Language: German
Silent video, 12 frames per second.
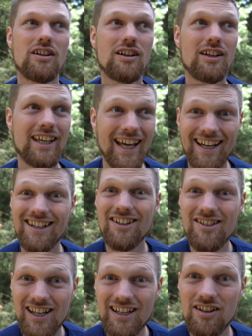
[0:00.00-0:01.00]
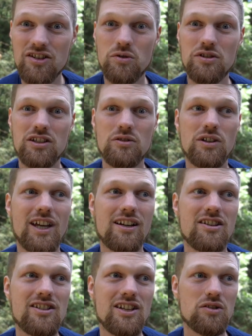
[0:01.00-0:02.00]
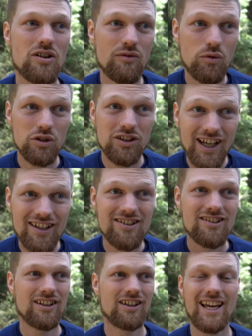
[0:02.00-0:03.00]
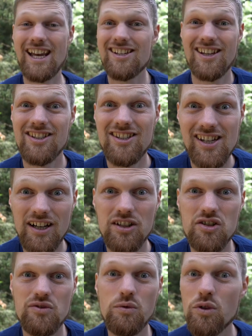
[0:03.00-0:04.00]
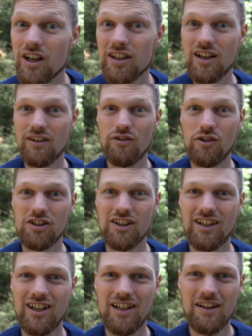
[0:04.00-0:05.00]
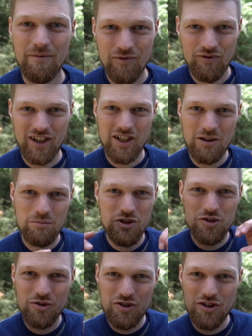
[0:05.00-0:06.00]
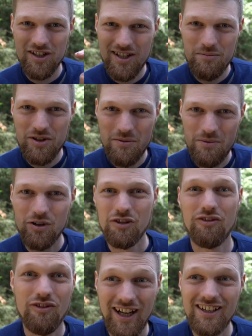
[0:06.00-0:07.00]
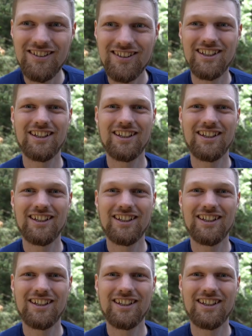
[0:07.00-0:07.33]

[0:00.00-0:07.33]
gern gesehen ist und nicht nur gern gesehen, sondern wo das essentiell ist für deinen Erfolg. Weil dann bist du in so einer selbstgebauten Falle.